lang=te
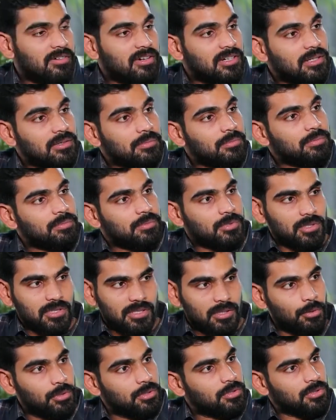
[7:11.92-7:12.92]
ఆవిడ
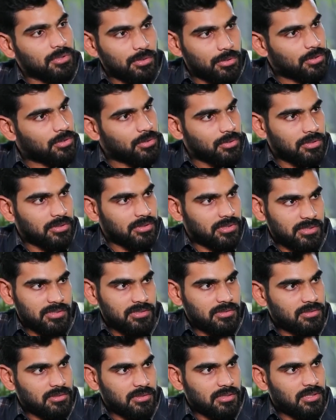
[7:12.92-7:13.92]
కొడుకుని కొట్టుంటుంది
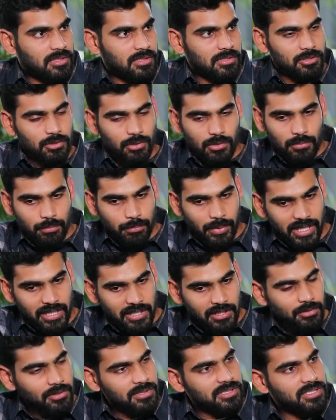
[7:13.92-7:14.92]
సో
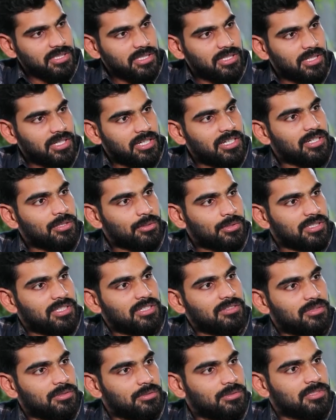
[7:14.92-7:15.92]
బయటకు వచ్చి ఏంటి
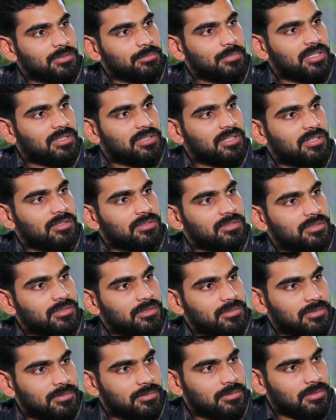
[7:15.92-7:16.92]
ఒక్కదాన్ని కూర్చొని మందు
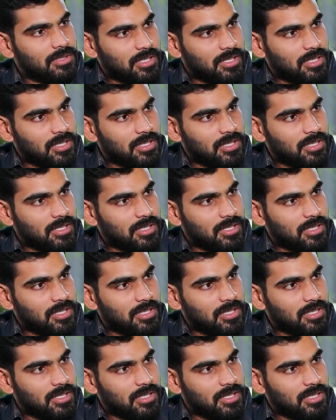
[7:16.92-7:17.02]
తాగుతున్నావు